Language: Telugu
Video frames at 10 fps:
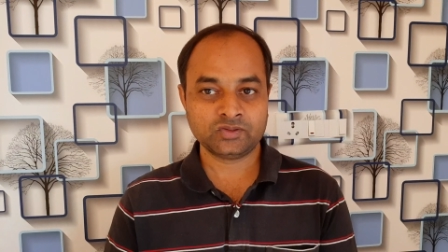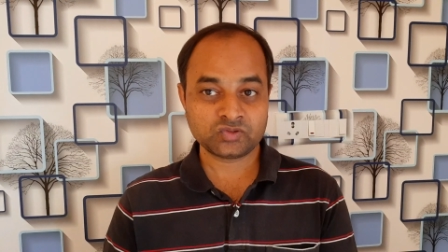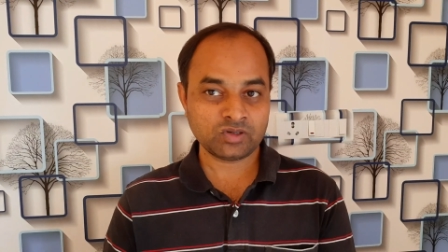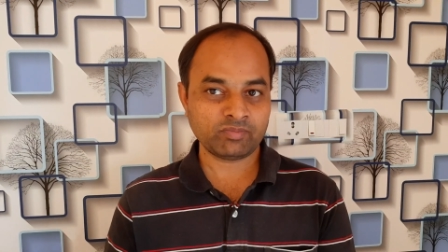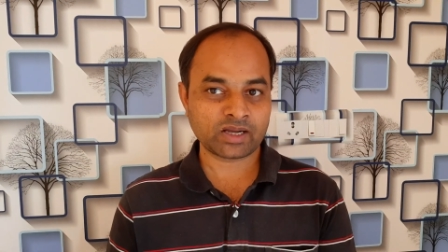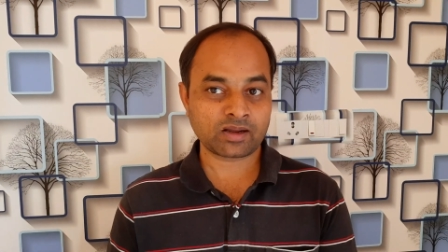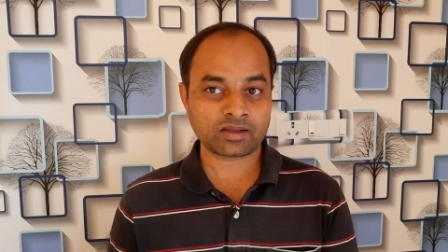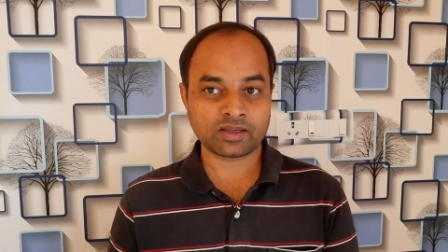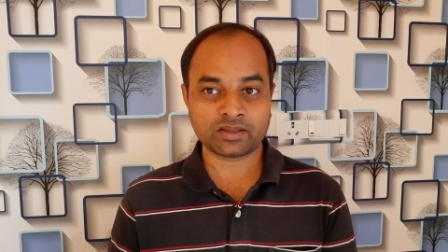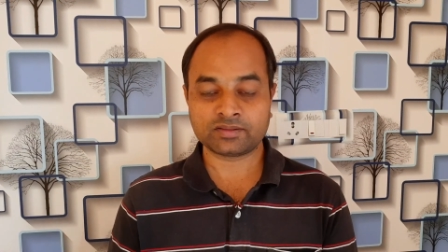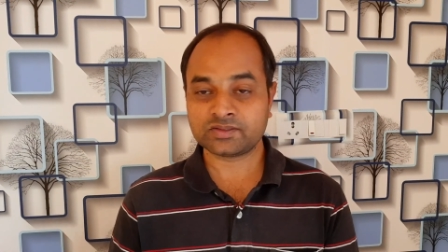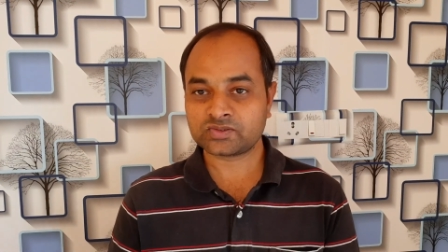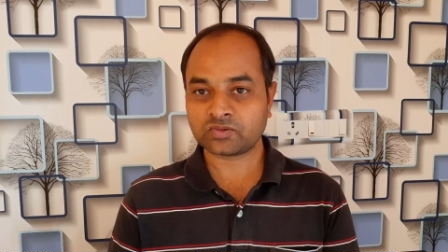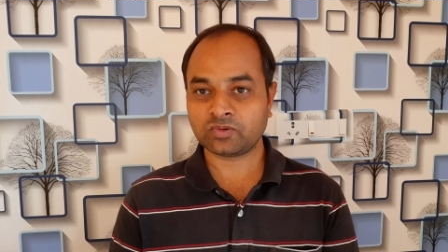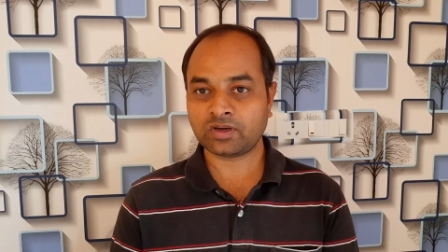సో మనకి
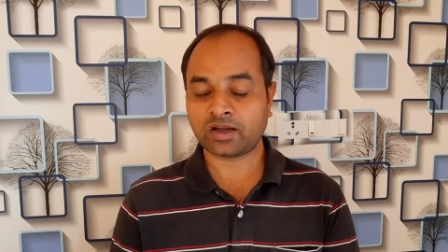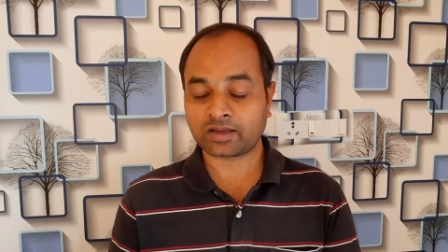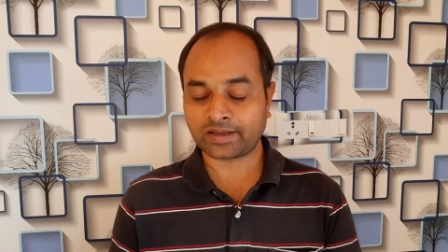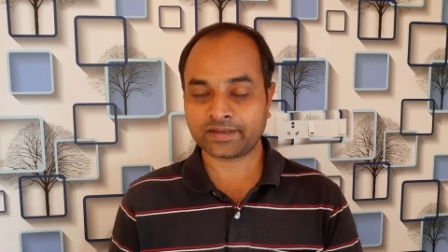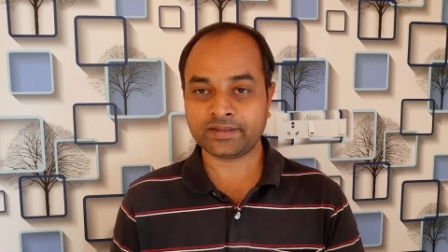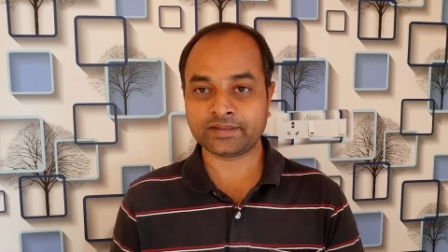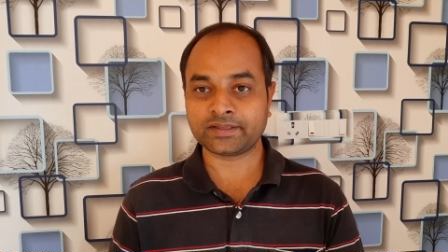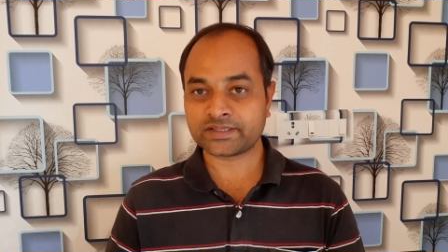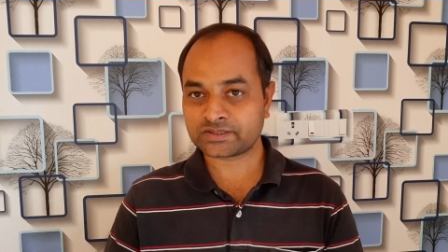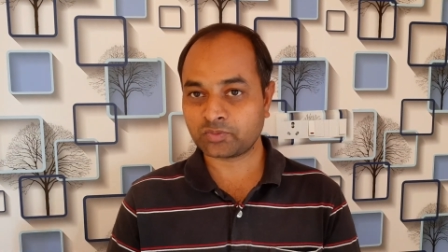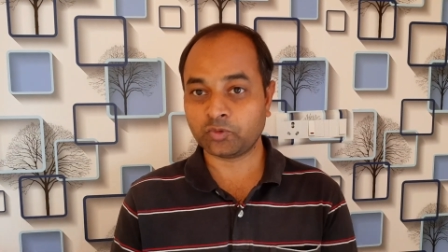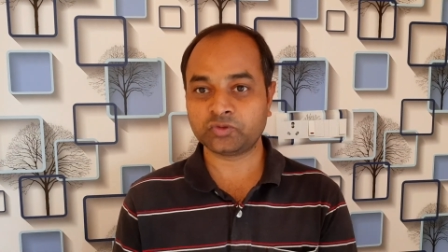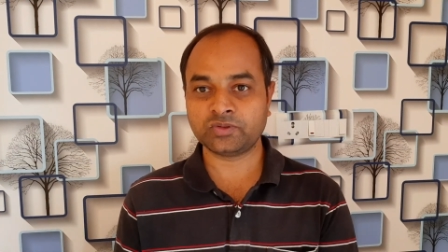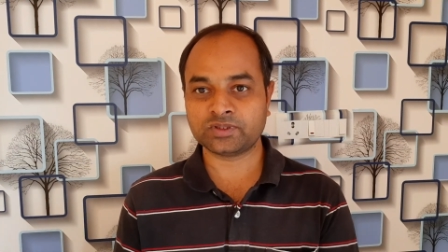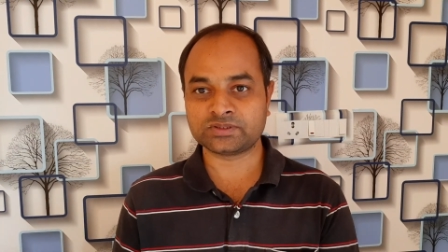తీసుకున్న కర్రీ టేస్ట్
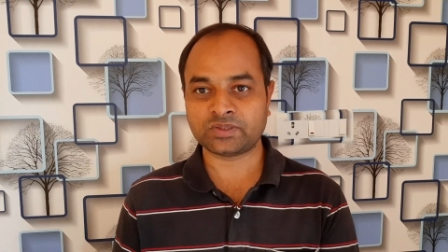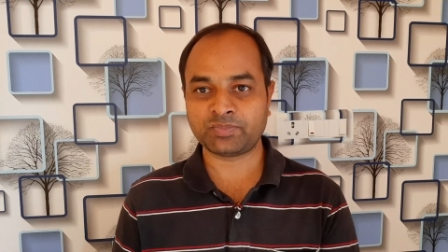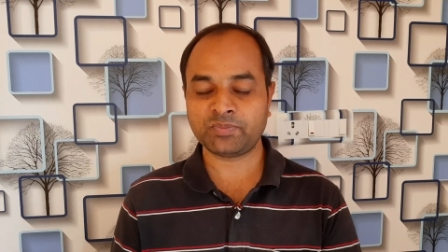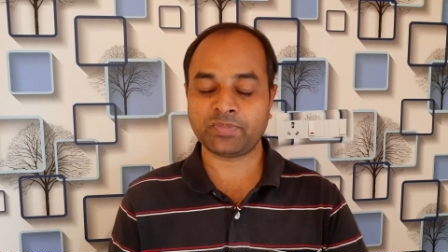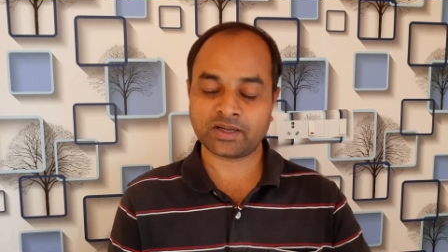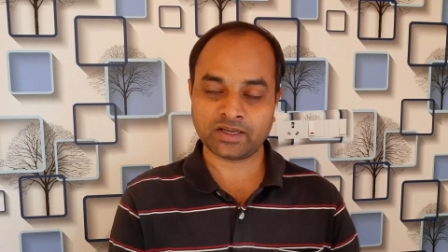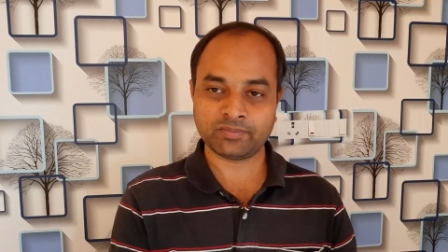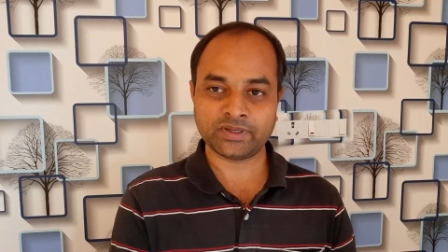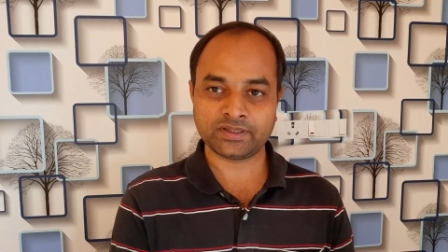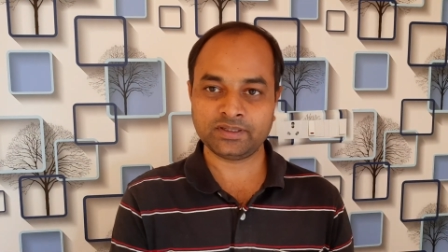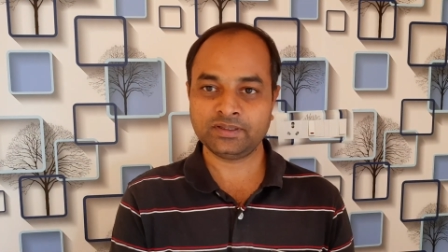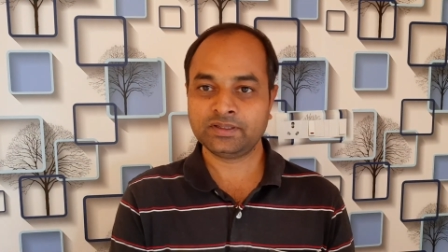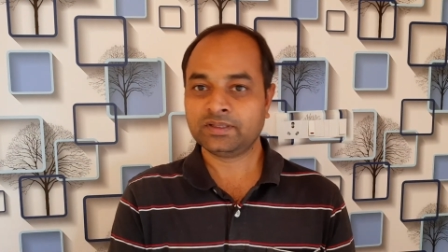పోతుందని చెప్పి పక్కన పెట్టి